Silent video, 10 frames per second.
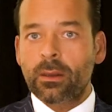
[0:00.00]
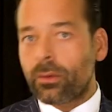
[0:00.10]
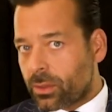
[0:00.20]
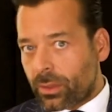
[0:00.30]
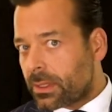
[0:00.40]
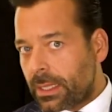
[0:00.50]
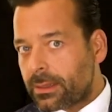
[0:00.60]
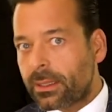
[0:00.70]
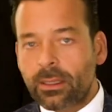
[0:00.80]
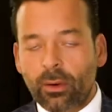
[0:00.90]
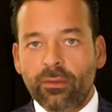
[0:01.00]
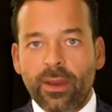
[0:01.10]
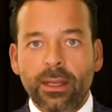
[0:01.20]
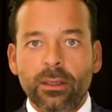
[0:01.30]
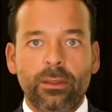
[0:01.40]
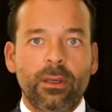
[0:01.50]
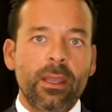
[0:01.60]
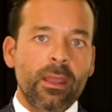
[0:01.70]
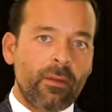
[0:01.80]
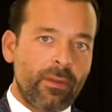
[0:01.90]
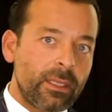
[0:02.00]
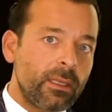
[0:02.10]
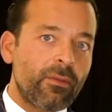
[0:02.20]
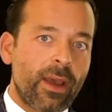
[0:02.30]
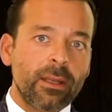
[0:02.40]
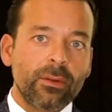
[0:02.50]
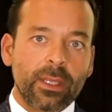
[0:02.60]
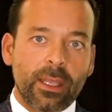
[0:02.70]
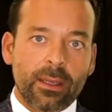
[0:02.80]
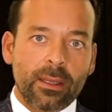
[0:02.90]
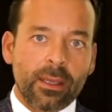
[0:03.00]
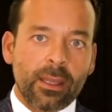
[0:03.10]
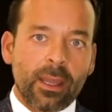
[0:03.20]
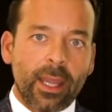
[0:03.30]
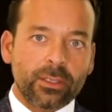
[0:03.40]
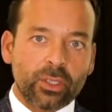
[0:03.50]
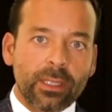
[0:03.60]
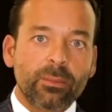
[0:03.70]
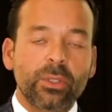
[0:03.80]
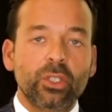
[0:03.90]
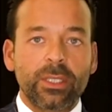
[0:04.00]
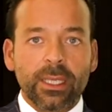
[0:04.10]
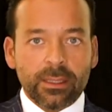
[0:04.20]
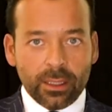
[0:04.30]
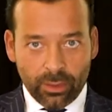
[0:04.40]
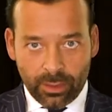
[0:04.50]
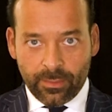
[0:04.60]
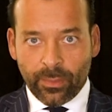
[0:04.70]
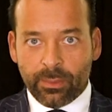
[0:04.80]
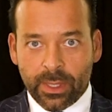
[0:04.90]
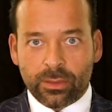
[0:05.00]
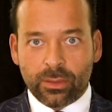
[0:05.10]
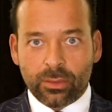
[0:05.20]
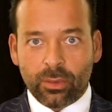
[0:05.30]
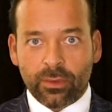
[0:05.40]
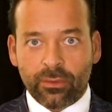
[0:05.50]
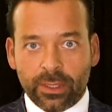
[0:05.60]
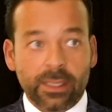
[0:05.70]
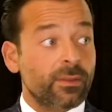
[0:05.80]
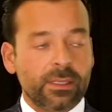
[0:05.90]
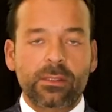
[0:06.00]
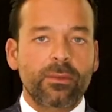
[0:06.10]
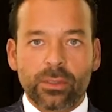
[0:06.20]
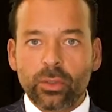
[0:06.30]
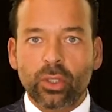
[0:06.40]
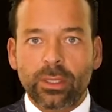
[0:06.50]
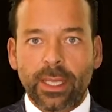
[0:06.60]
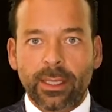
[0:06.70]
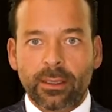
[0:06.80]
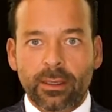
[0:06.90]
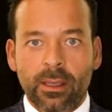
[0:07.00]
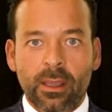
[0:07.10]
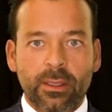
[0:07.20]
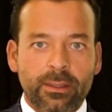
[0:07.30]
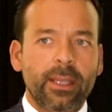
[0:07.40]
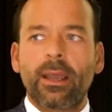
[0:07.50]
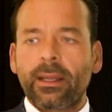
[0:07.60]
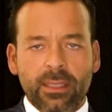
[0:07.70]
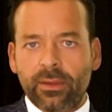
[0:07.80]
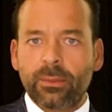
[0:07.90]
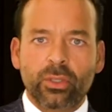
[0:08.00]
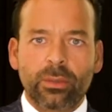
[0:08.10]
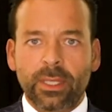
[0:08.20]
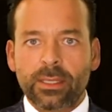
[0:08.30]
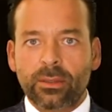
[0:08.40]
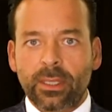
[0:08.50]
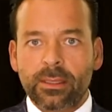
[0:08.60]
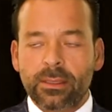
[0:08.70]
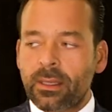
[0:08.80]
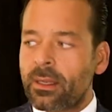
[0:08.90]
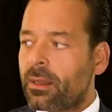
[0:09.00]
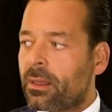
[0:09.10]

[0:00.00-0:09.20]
Und so ist es letztendlich auch in Verhandlungen. Wenn ich in die Verhandlung gehe, anstatt Bestätigung mir zu suchen für das, was ich sowieso schon denke, ich denke, ach, der will bestimmt das und das,